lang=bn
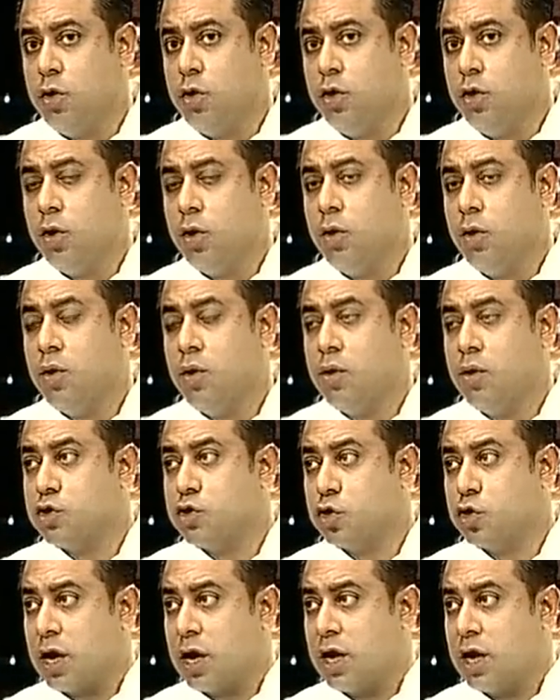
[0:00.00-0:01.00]
দলীয়
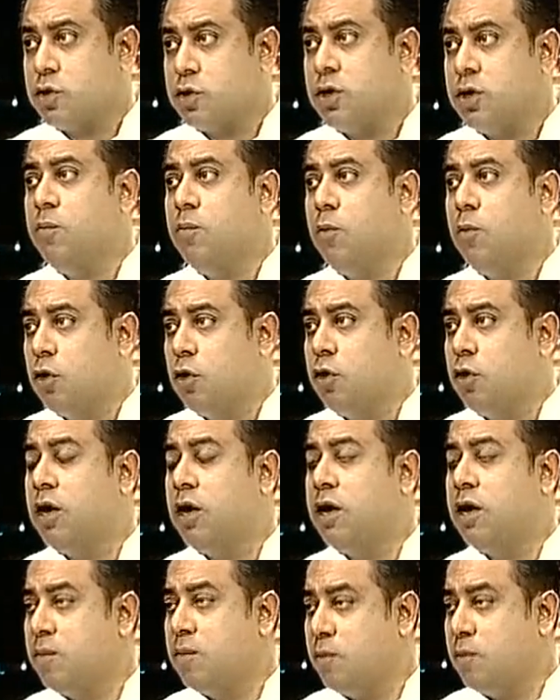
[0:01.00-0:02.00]
সরাসরি
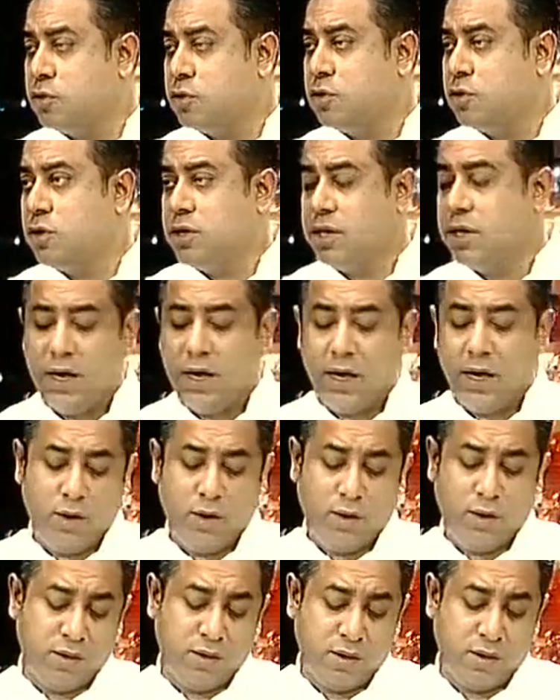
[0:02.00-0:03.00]
মনোনয়নের মধ্য দিয়ে
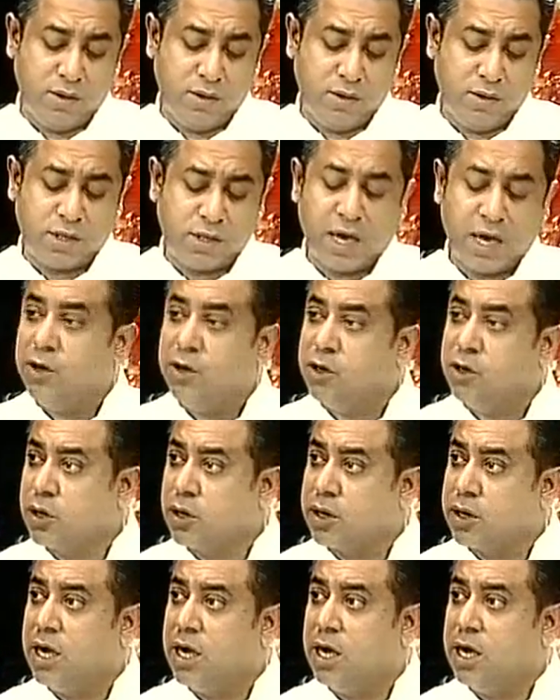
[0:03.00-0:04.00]
স্থানীয়
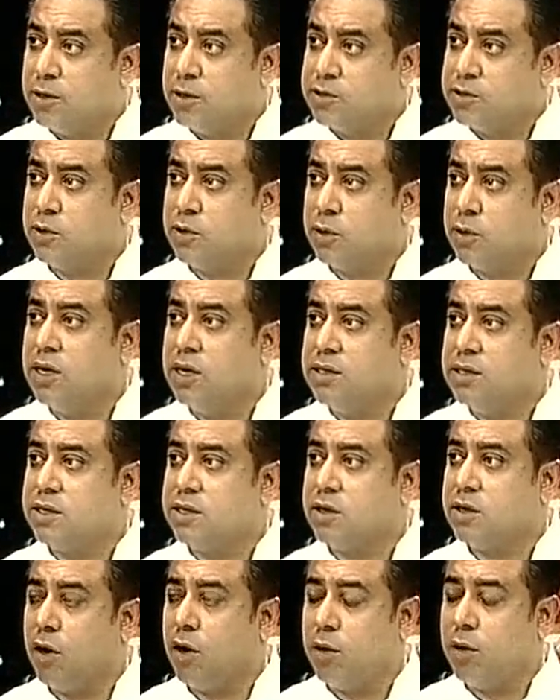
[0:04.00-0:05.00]
সরকার নির্বাচন করলে
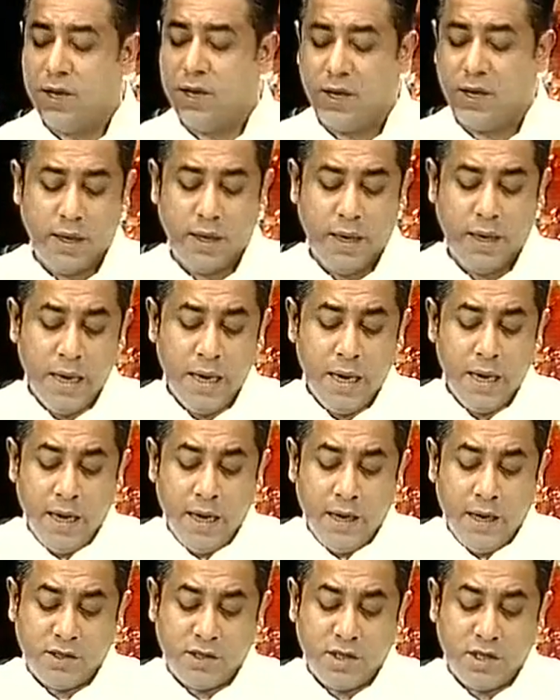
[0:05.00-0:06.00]
যেটা হবে
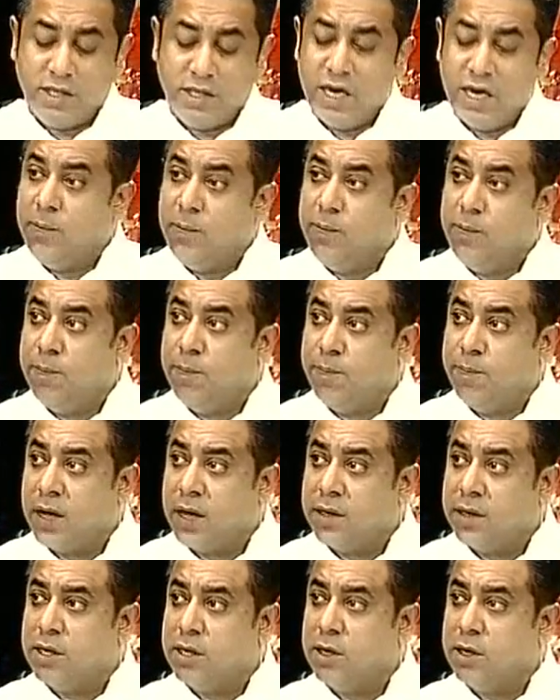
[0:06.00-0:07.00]
যে যেই
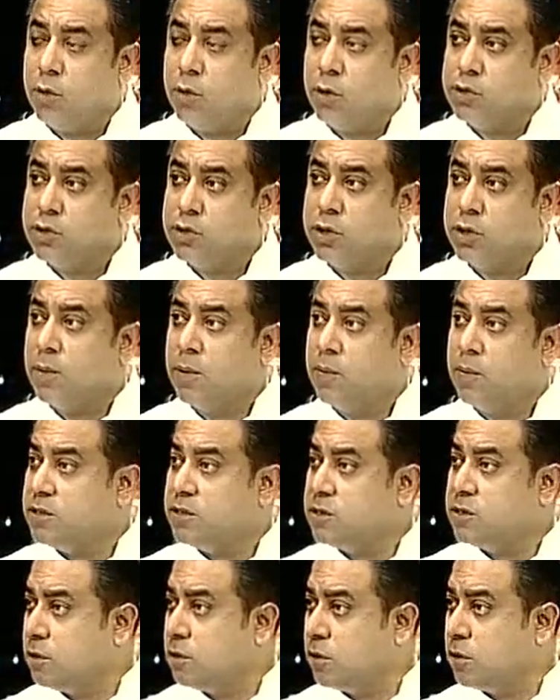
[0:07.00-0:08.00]
বিভ্রান্তি গোলযোগ এবং
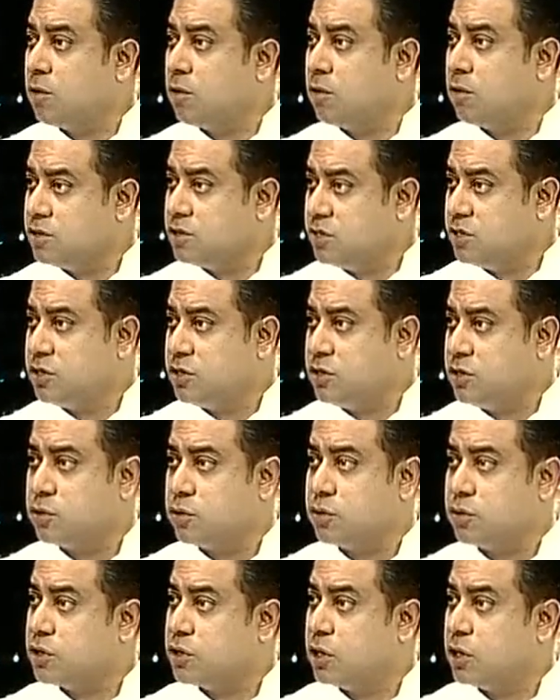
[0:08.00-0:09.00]
বিশৃঙ্খলাগুলো
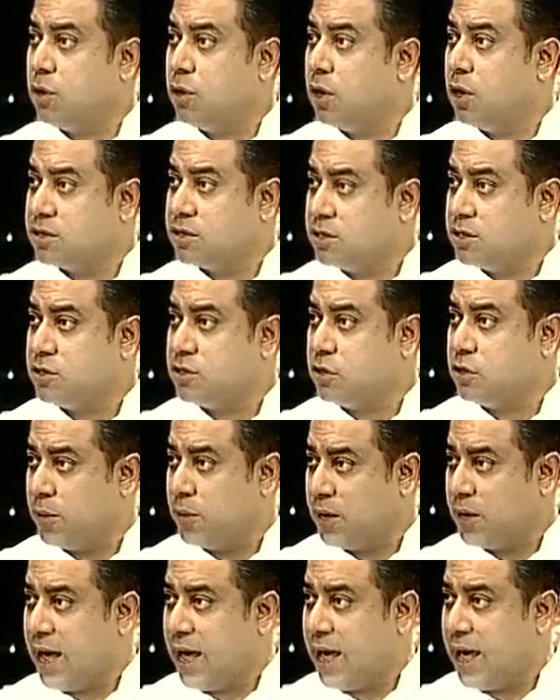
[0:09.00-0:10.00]
সৃষ্টি হতো সেগুলো আর সৃষ্টি
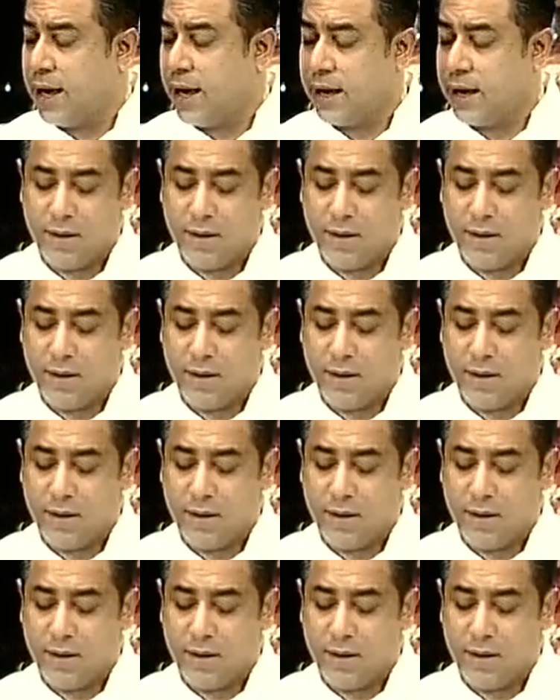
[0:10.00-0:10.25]
হবে না